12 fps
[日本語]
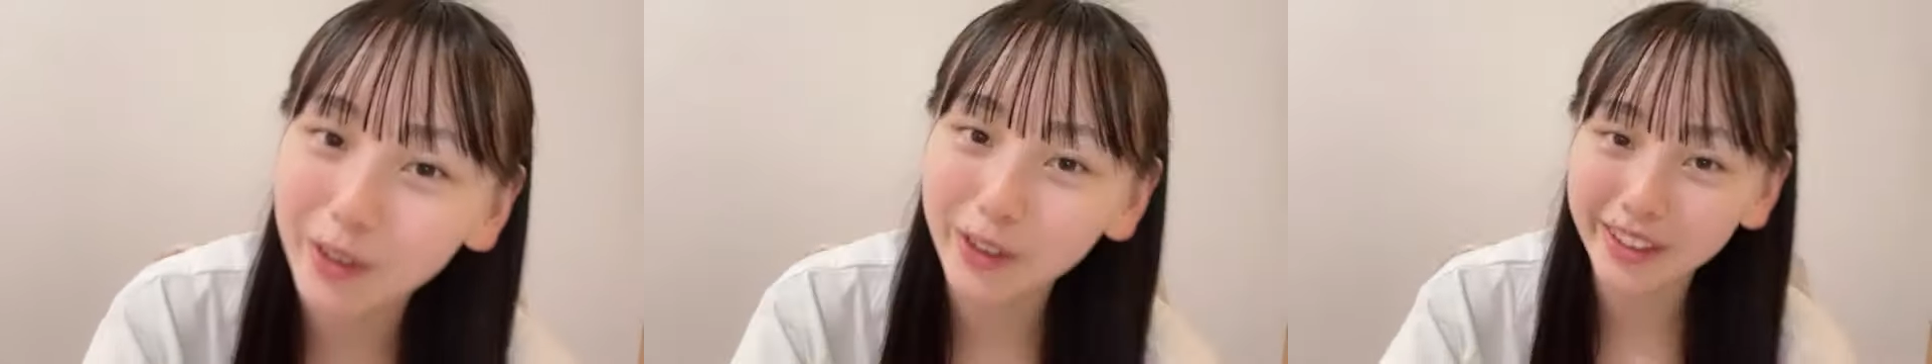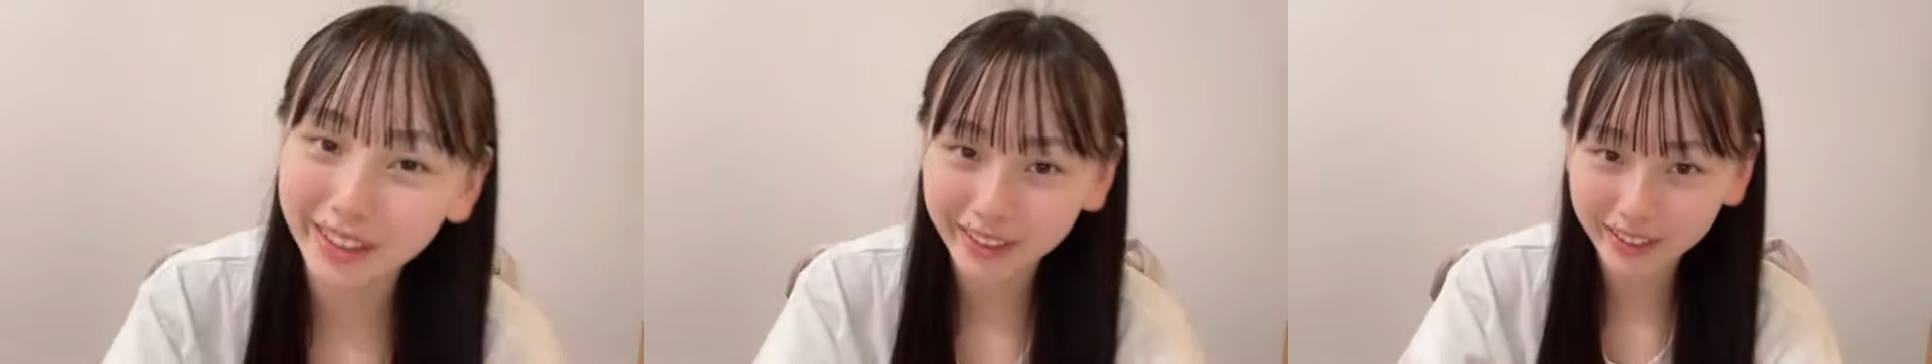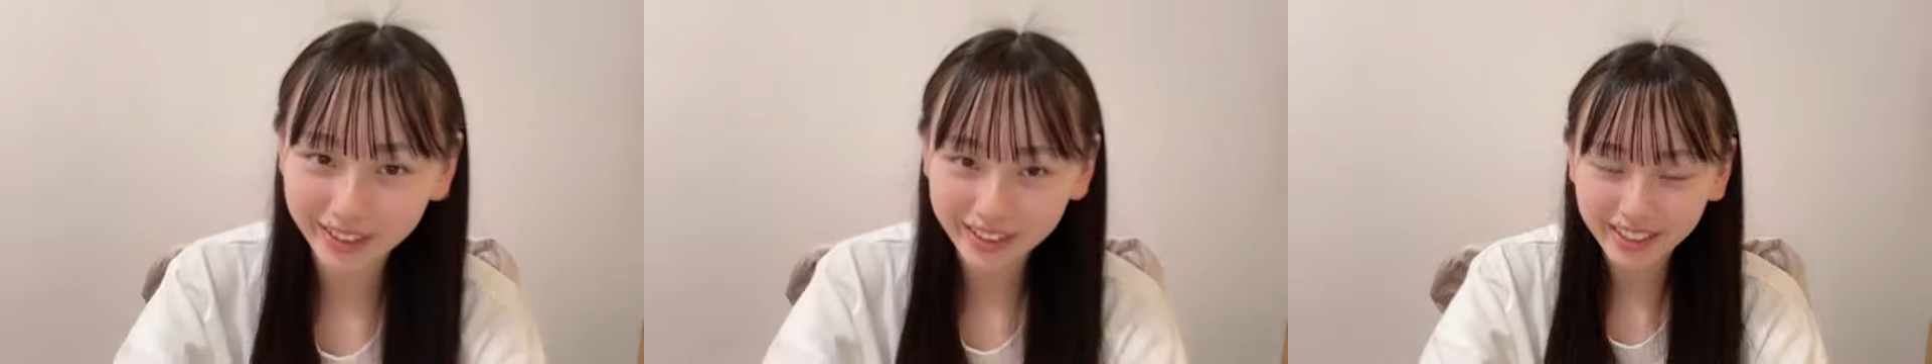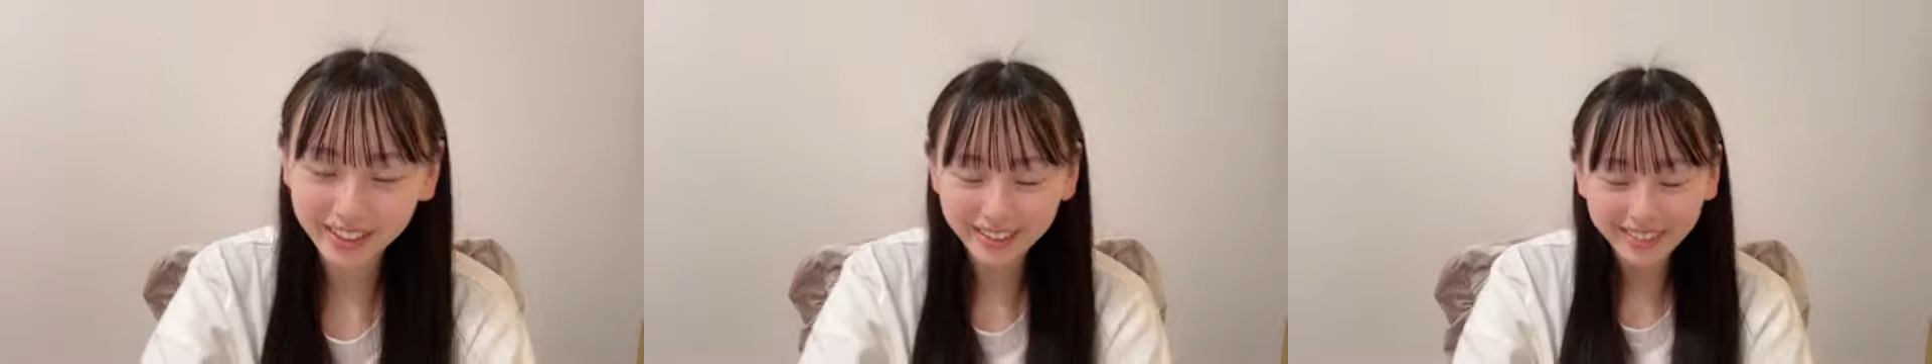コンタクトつ
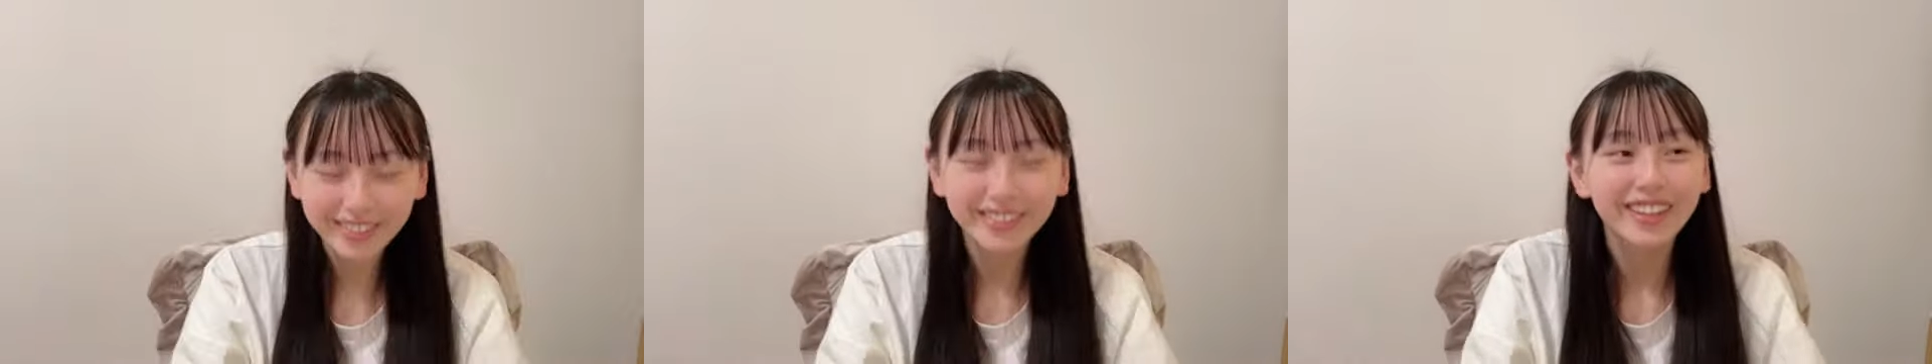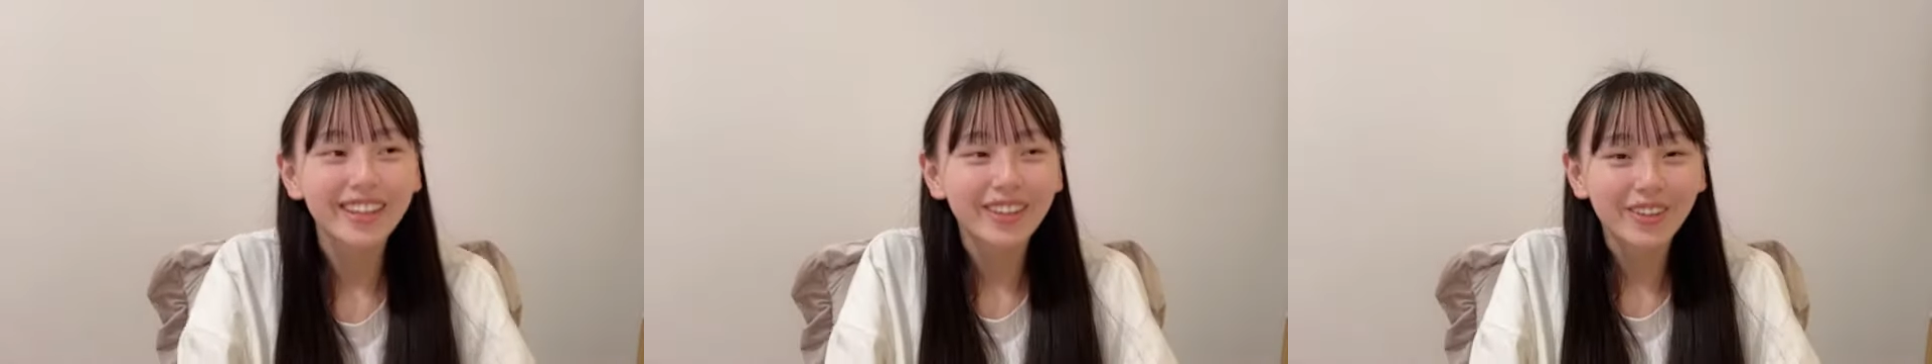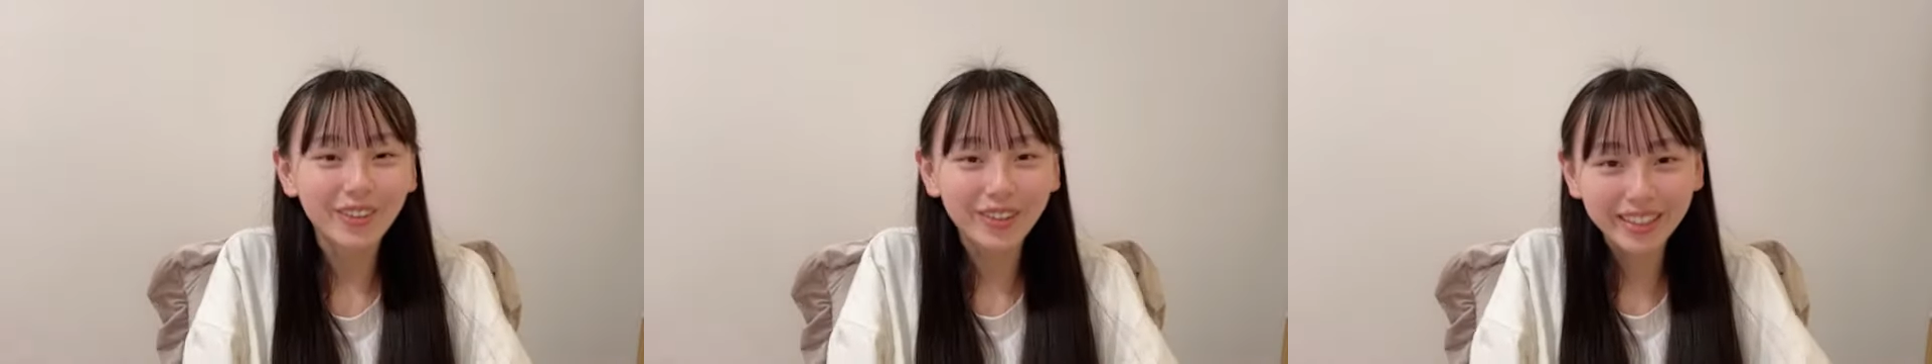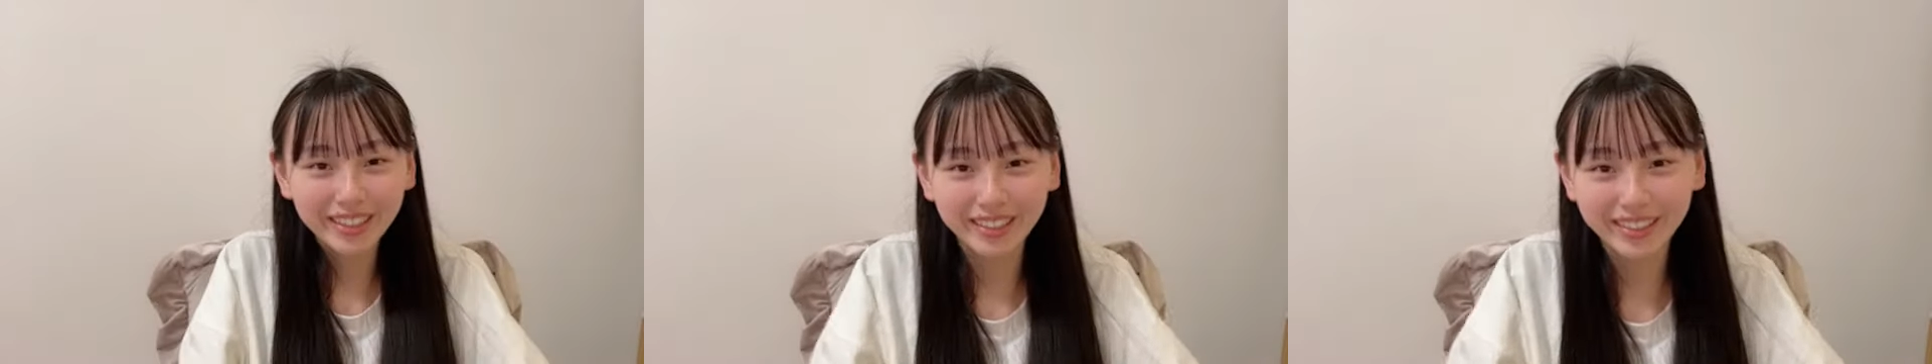ける
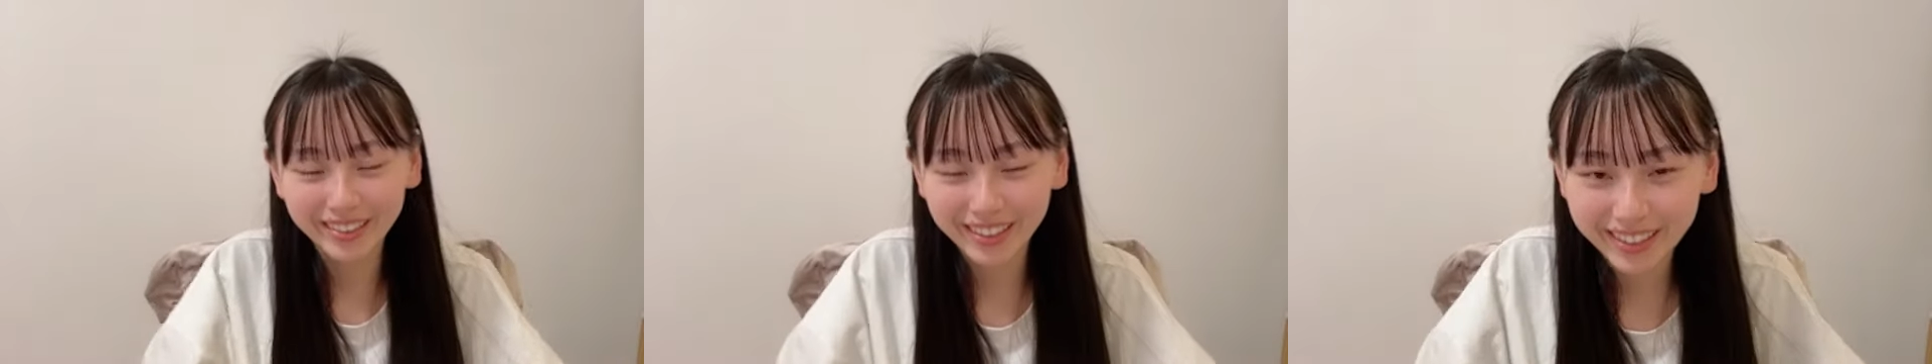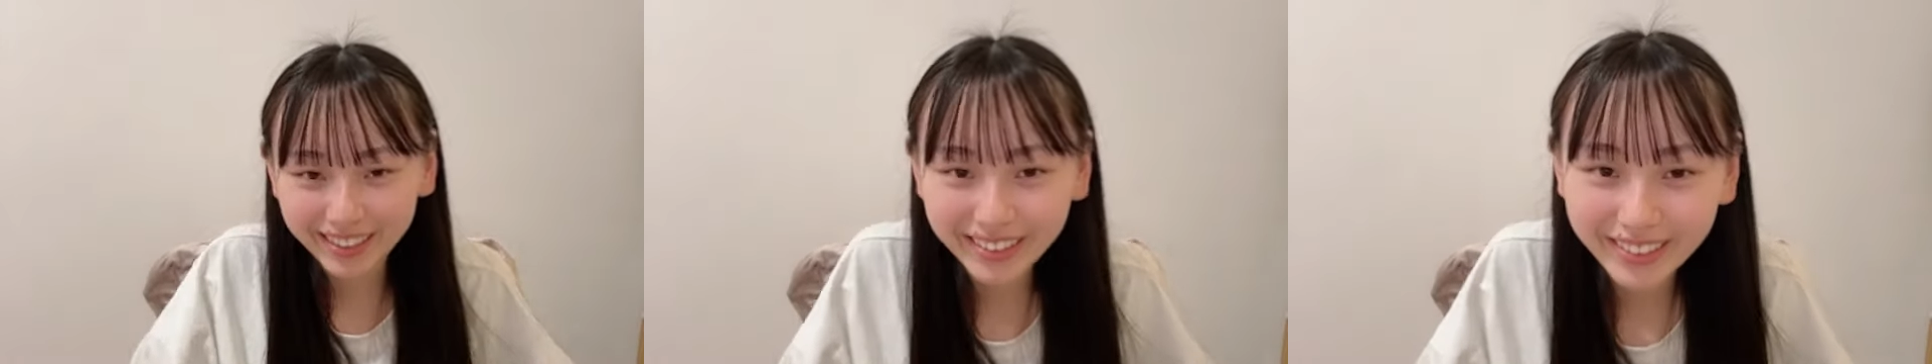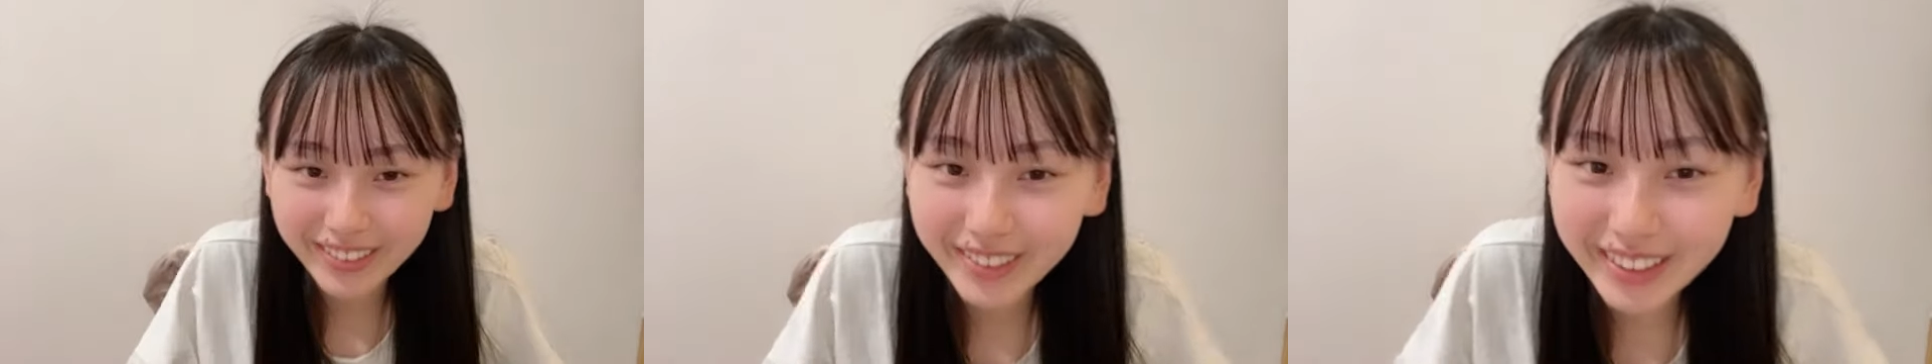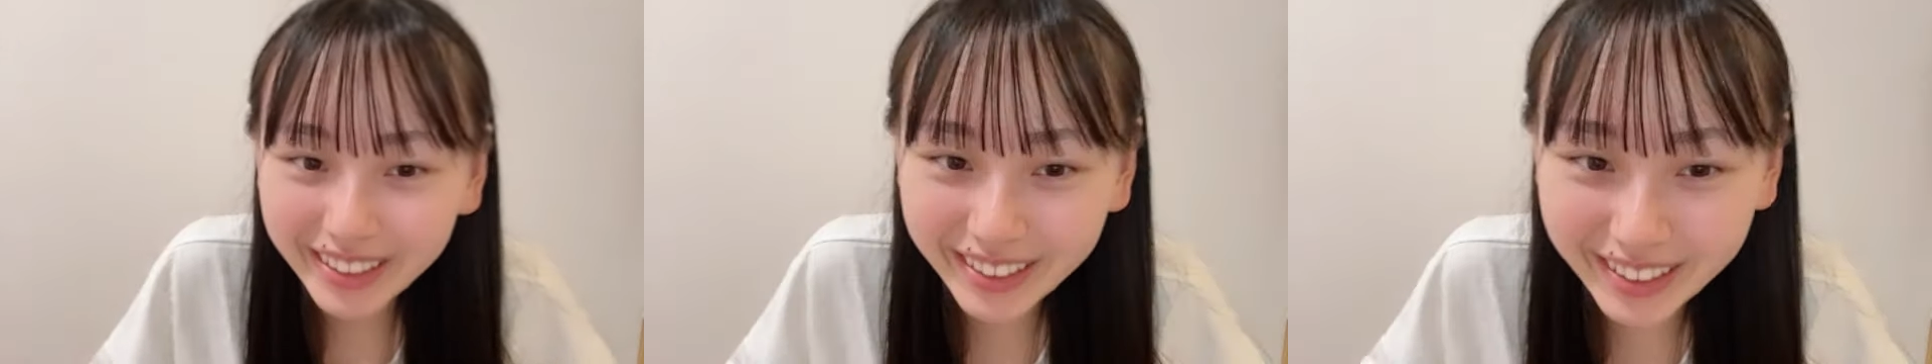怖いけどね
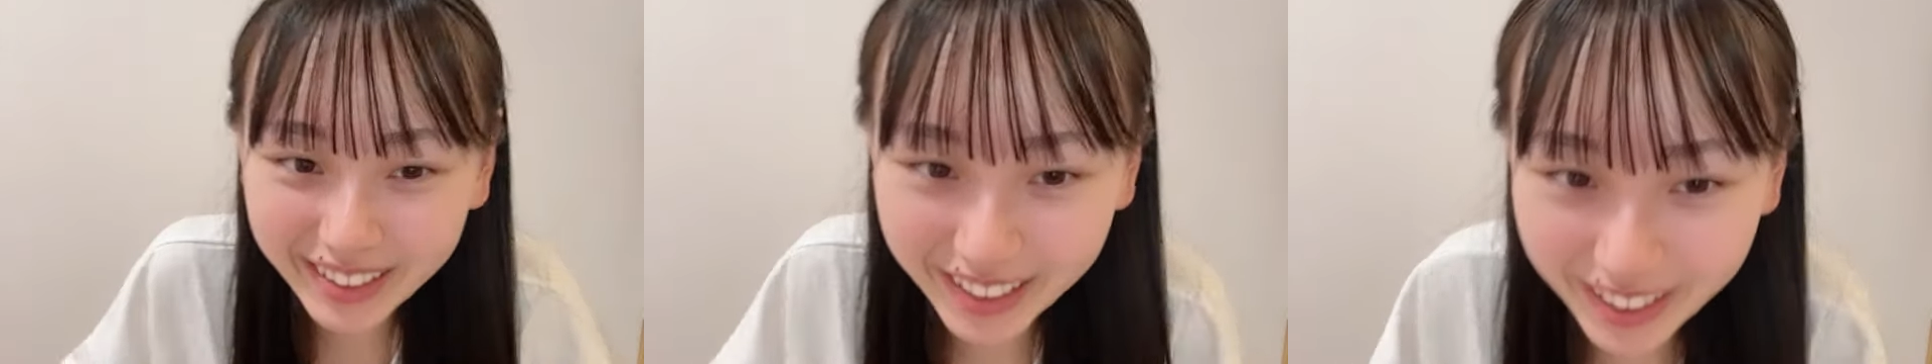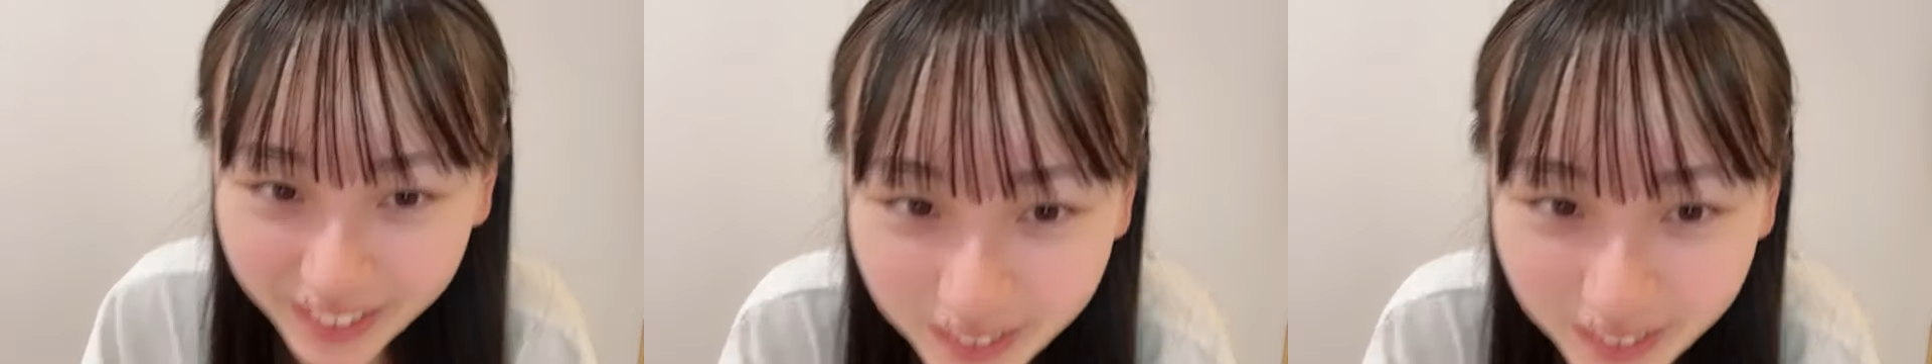怖いけどつけ